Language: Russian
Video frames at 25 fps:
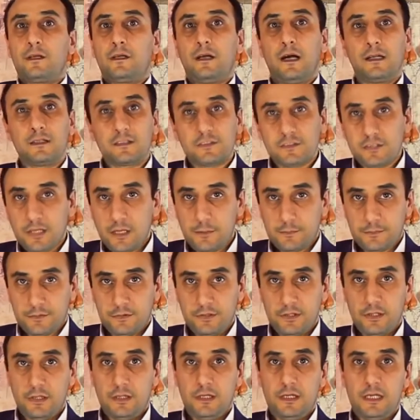
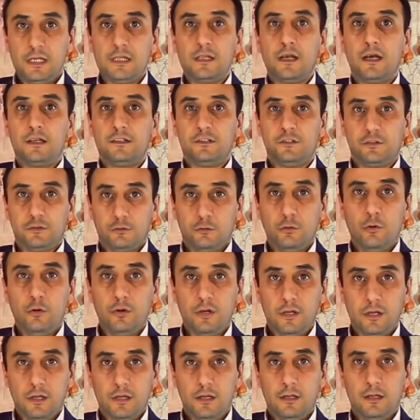концепции и на
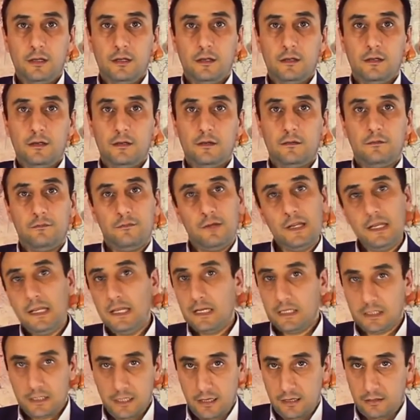истории
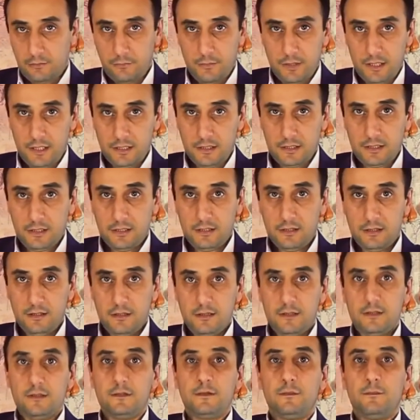Великой Армении
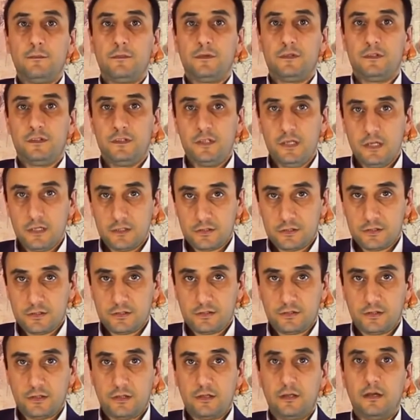
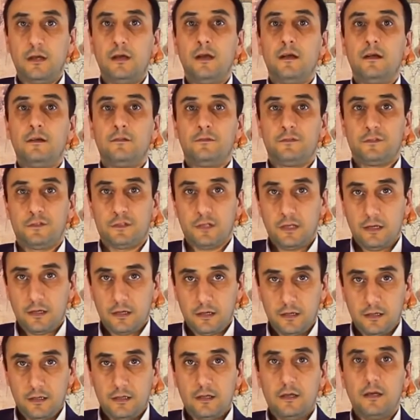держится
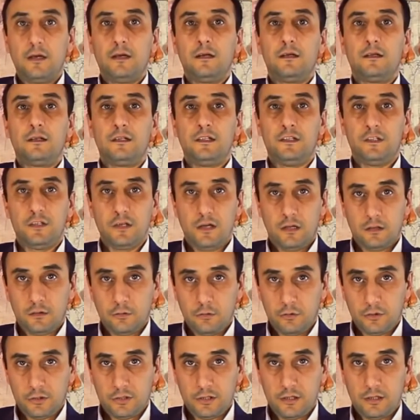вся
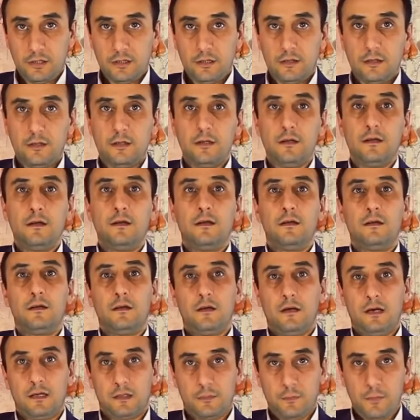идеология
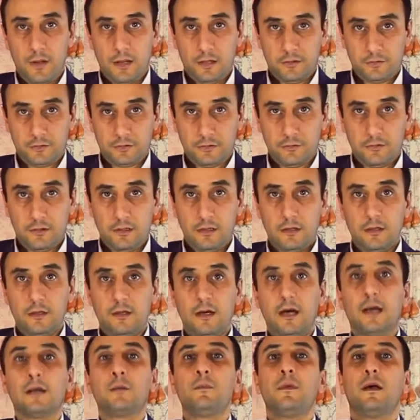армянства,
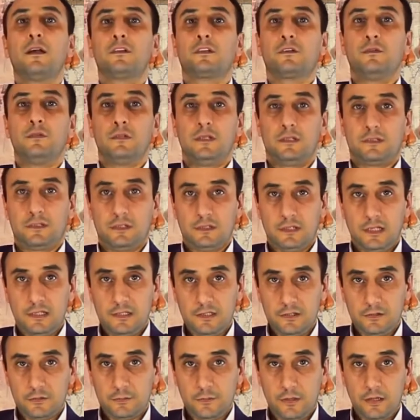армянского
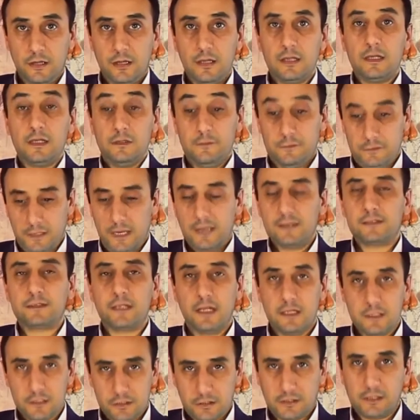национализма. И вся
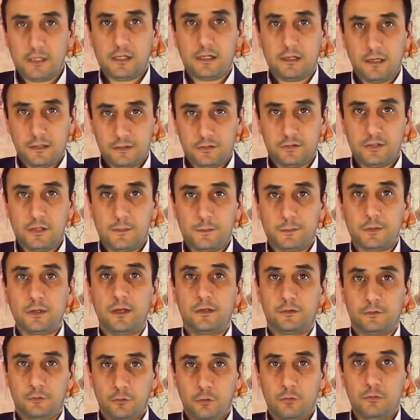историческая концепция
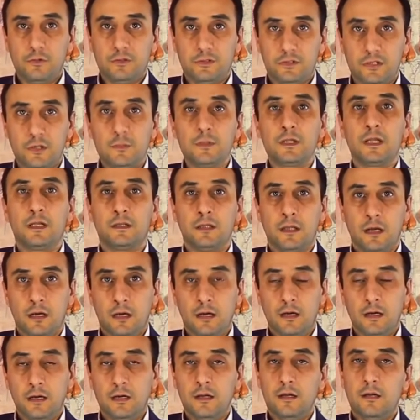основывается именно
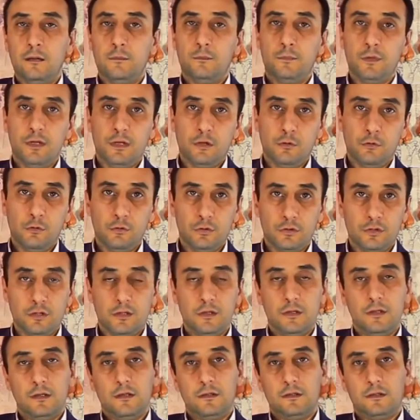на период
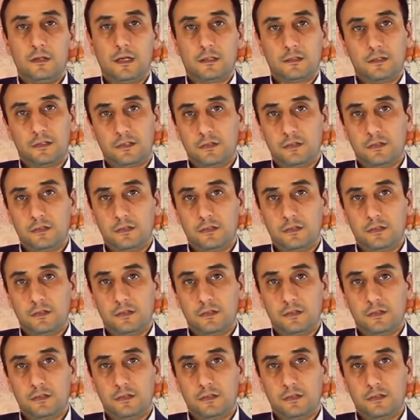так